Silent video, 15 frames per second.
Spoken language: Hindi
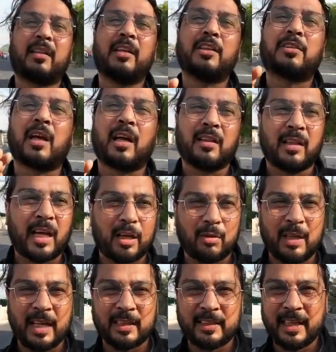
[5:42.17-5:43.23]
इतनी शानदार
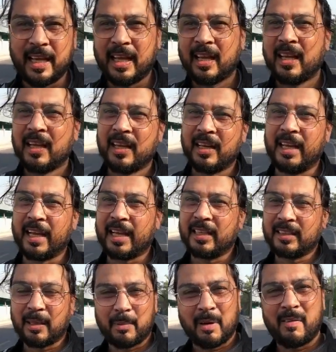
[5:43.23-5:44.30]
हो जाती है लेकिन
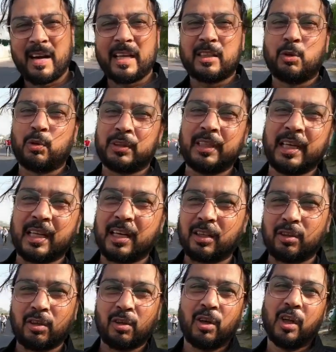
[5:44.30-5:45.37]
जब आवाज़ होती है ना
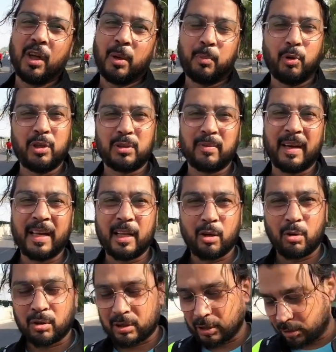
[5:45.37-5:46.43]
तो पुलिस वाले
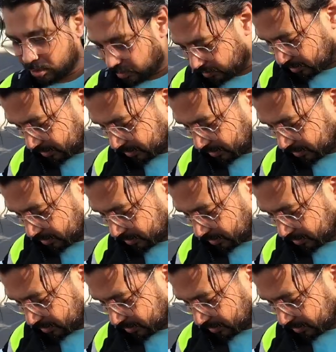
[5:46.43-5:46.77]
रोकते तो